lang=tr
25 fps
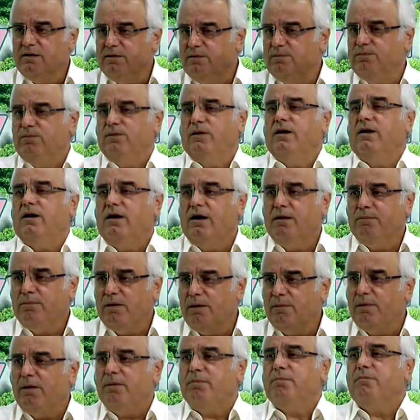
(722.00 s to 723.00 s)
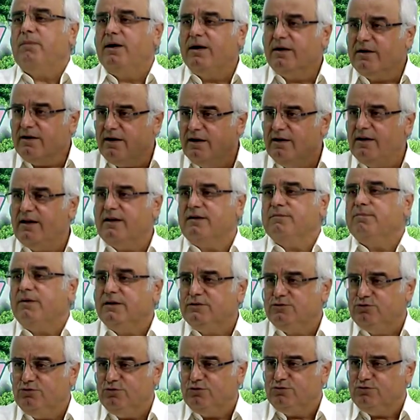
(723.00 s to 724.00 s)
Ekmek baba alıyorsun. markaları
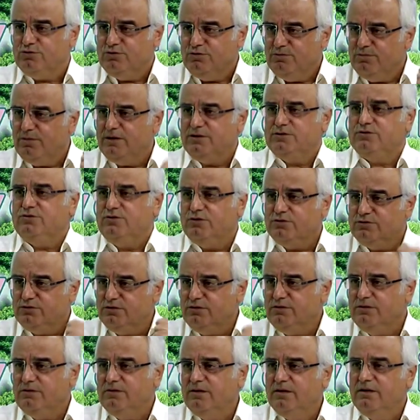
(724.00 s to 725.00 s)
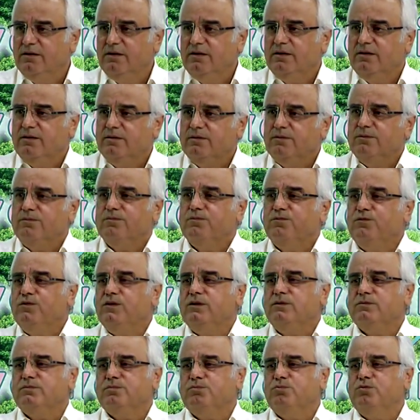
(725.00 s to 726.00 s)
basıyorsun, basıyorsun.
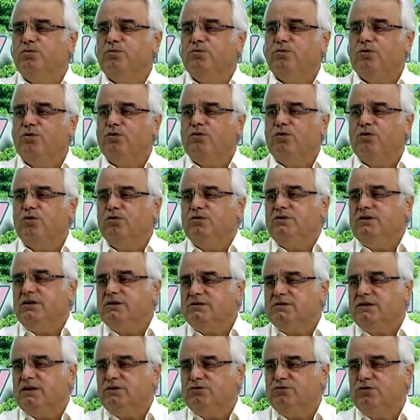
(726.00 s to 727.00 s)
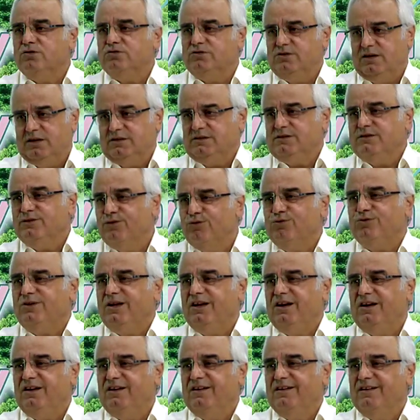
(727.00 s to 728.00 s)
Bu o, o diye satıyorsun. Aslında o
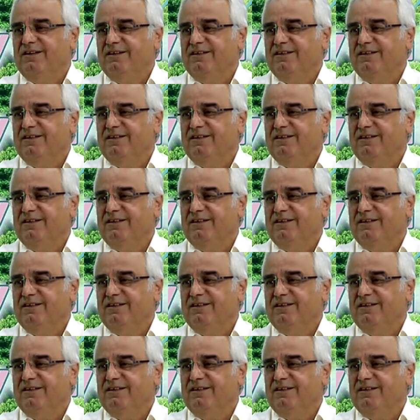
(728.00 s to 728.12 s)
değil.